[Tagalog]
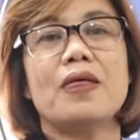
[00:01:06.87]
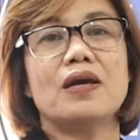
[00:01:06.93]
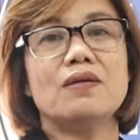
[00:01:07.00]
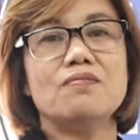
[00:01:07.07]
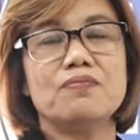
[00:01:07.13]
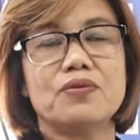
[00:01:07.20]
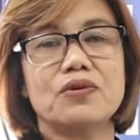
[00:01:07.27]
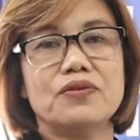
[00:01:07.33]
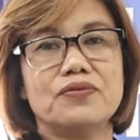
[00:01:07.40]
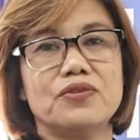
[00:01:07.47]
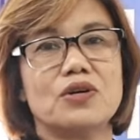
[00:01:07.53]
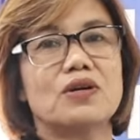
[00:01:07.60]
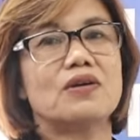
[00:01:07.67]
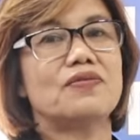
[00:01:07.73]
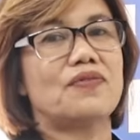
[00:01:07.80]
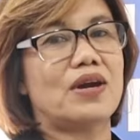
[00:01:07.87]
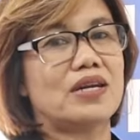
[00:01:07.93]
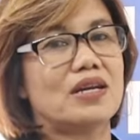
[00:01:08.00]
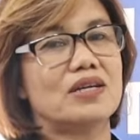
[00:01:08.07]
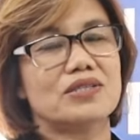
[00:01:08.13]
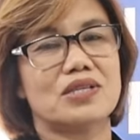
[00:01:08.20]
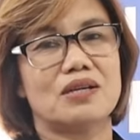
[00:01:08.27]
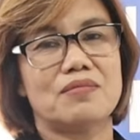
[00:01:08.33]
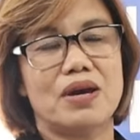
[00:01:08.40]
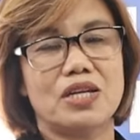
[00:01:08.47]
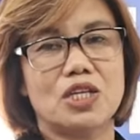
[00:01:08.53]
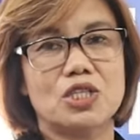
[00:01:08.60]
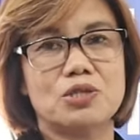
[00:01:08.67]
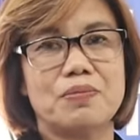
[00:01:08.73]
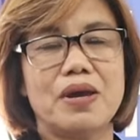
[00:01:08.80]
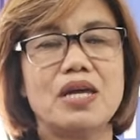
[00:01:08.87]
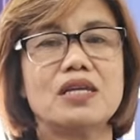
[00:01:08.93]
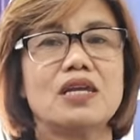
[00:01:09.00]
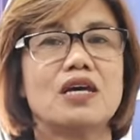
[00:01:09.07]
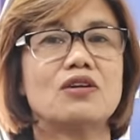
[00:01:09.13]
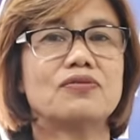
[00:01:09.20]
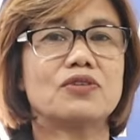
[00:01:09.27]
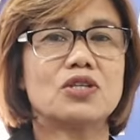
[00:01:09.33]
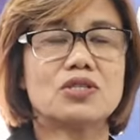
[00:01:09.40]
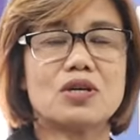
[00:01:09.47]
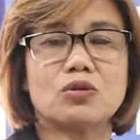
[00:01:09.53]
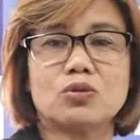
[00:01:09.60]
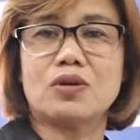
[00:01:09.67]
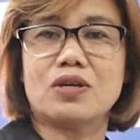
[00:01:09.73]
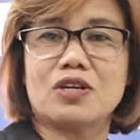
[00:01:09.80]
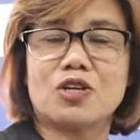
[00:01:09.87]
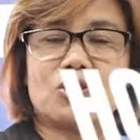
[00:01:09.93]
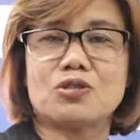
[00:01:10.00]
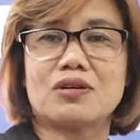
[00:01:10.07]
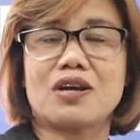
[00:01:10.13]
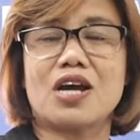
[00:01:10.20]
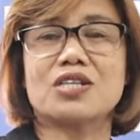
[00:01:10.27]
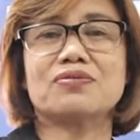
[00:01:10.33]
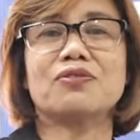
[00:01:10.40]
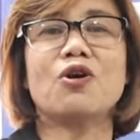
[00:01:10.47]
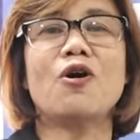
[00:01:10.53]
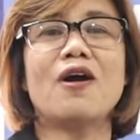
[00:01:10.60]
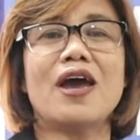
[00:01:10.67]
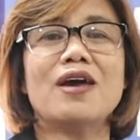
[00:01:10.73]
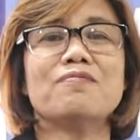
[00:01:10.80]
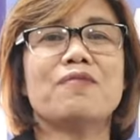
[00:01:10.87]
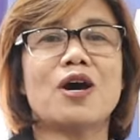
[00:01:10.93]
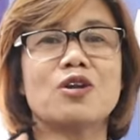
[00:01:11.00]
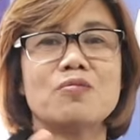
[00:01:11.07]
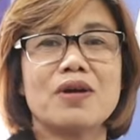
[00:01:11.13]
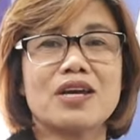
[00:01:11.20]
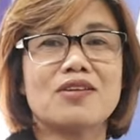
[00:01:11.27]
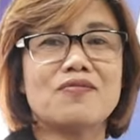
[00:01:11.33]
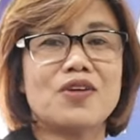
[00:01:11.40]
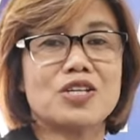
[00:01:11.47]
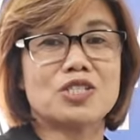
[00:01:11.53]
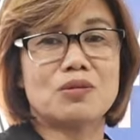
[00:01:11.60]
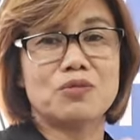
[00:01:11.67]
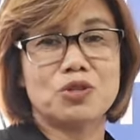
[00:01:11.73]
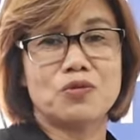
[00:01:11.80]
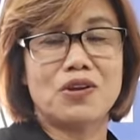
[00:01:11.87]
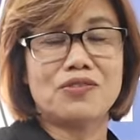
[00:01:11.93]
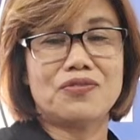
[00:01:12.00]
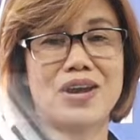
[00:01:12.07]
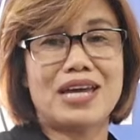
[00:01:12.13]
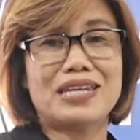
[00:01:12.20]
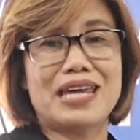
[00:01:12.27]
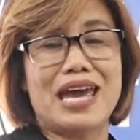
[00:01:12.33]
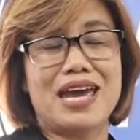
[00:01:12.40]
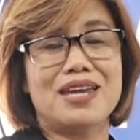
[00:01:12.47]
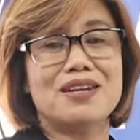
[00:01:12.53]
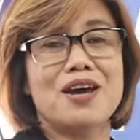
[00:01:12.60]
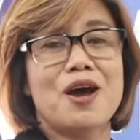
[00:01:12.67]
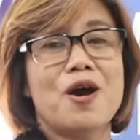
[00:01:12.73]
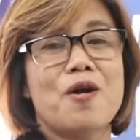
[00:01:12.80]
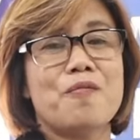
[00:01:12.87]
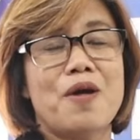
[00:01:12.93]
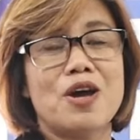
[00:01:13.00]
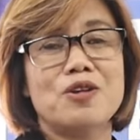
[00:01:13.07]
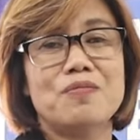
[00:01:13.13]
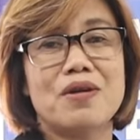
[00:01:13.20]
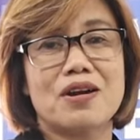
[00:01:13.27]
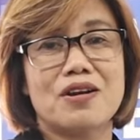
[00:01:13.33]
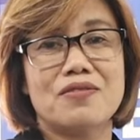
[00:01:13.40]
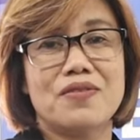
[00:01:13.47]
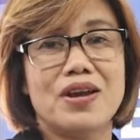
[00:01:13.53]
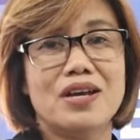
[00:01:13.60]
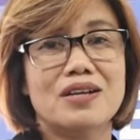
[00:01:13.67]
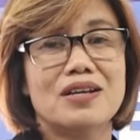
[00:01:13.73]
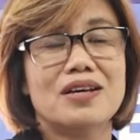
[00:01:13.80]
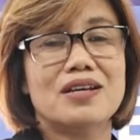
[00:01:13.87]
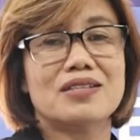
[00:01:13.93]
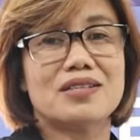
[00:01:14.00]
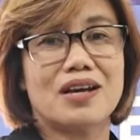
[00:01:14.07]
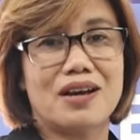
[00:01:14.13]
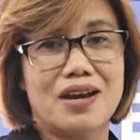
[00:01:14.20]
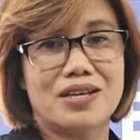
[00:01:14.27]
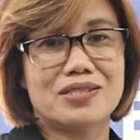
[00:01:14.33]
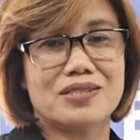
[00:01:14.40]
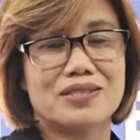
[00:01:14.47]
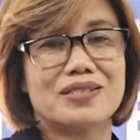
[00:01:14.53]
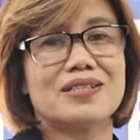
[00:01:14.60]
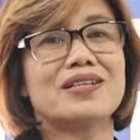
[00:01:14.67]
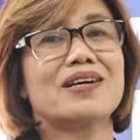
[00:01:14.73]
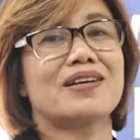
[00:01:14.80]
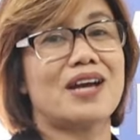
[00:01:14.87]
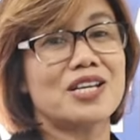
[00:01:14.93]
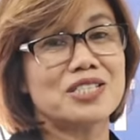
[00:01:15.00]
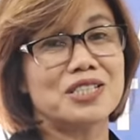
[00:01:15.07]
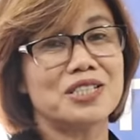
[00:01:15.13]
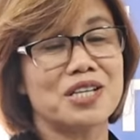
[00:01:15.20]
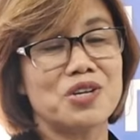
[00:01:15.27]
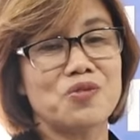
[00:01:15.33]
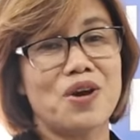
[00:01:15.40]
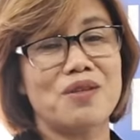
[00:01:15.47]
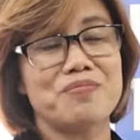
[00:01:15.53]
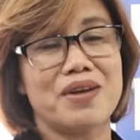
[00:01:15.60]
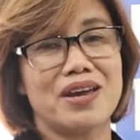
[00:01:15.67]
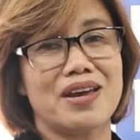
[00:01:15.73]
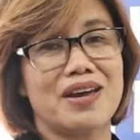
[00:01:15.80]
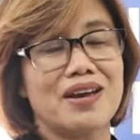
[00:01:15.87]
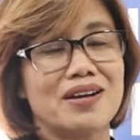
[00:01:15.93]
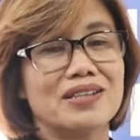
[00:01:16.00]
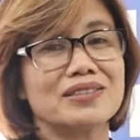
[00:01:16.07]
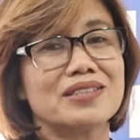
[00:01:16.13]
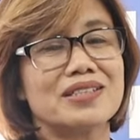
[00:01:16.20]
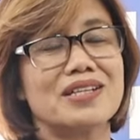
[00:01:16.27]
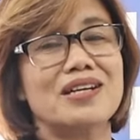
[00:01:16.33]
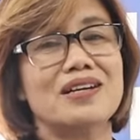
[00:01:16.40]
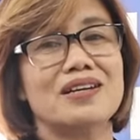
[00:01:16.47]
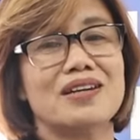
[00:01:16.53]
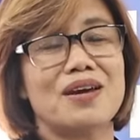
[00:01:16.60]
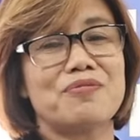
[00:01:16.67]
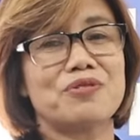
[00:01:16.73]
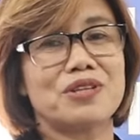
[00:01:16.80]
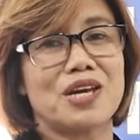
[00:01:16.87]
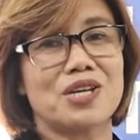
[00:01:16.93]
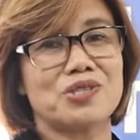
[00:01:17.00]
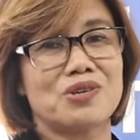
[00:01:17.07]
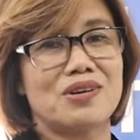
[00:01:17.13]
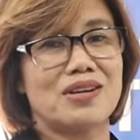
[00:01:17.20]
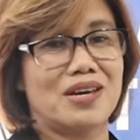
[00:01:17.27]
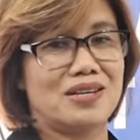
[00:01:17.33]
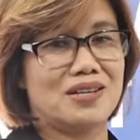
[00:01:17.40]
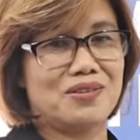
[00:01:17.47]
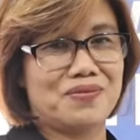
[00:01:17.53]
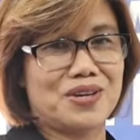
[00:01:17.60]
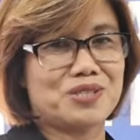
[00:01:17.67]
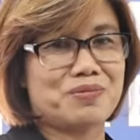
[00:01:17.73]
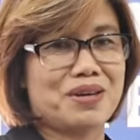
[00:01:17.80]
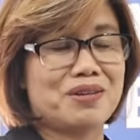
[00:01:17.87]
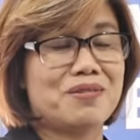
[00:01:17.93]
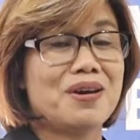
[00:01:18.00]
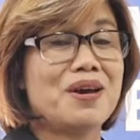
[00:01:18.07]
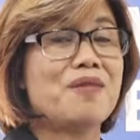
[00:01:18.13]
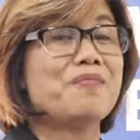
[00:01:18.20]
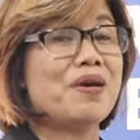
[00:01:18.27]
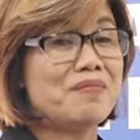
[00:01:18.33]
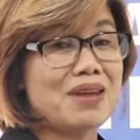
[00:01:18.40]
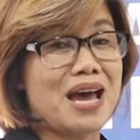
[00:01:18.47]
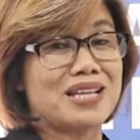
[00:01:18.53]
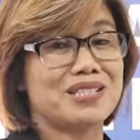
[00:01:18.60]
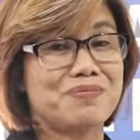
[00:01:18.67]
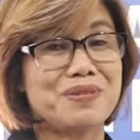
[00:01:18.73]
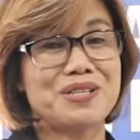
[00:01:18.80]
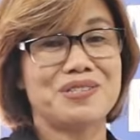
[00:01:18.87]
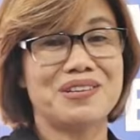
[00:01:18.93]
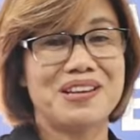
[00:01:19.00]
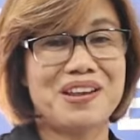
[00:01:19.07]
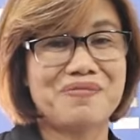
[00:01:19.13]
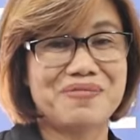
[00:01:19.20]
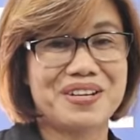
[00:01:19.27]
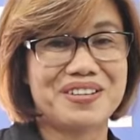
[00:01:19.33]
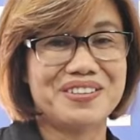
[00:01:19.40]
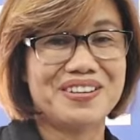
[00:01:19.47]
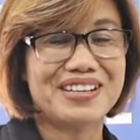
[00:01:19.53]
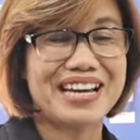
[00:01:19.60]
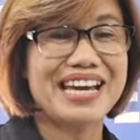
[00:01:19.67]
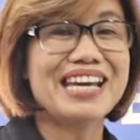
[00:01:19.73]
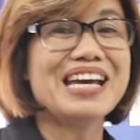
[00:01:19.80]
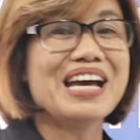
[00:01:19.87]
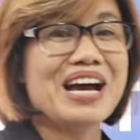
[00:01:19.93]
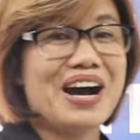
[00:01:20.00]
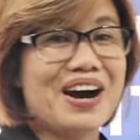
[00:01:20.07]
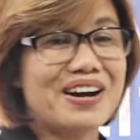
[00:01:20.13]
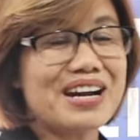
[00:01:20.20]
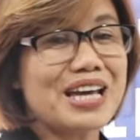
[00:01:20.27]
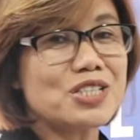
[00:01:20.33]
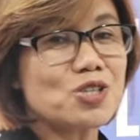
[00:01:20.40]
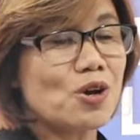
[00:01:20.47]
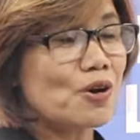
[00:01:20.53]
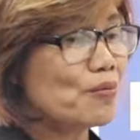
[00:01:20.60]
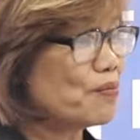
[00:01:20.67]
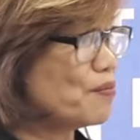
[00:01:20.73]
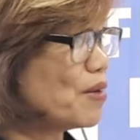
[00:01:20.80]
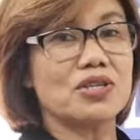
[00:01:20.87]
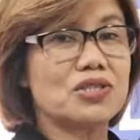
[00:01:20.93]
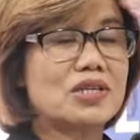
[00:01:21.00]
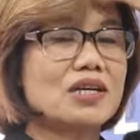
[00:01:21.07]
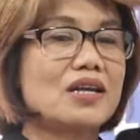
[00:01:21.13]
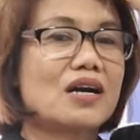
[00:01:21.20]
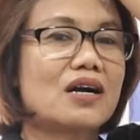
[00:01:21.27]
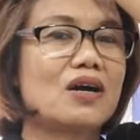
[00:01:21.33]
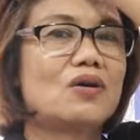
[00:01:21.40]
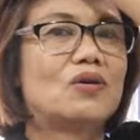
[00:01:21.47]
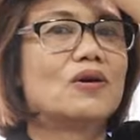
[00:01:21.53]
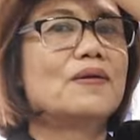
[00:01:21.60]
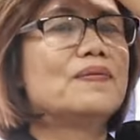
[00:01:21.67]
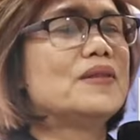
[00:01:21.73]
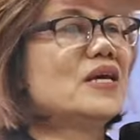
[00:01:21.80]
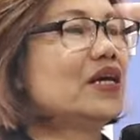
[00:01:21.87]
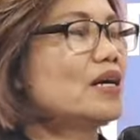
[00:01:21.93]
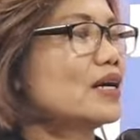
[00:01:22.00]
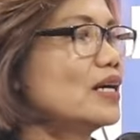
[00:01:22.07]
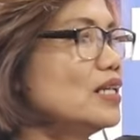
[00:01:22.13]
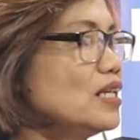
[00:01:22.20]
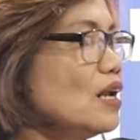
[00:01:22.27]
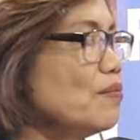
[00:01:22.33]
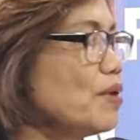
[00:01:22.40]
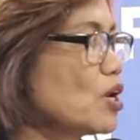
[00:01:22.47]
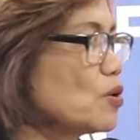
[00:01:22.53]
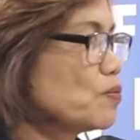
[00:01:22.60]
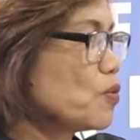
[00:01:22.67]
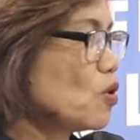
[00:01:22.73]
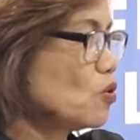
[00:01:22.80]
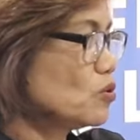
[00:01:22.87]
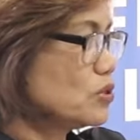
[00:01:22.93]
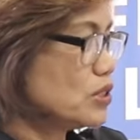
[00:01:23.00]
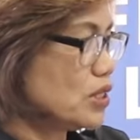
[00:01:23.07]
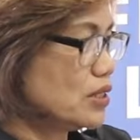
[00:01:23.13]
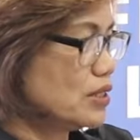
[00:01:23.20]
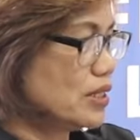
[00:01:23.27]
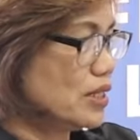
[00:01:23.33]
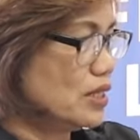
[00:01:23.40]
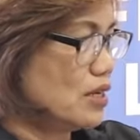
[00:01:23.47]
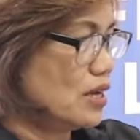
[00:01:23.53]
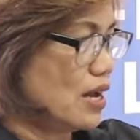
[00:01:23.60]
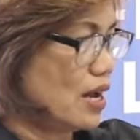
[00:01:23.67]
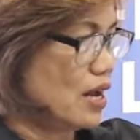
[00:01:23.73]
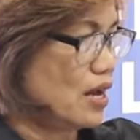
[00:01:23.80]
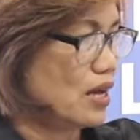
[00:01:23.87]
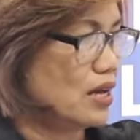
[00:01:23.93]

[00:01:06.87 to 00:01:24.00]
improve your financial management and of course increase your cash flow and paano mag-invest sa mutual fund and paano mag-avail sa Kaiser. Kaiser Tin1 may healthcare, life protection, and investment. PM na sa personal FB ko, okay? Alright, so mag-share lang ako. Kanina meron po akong shinare na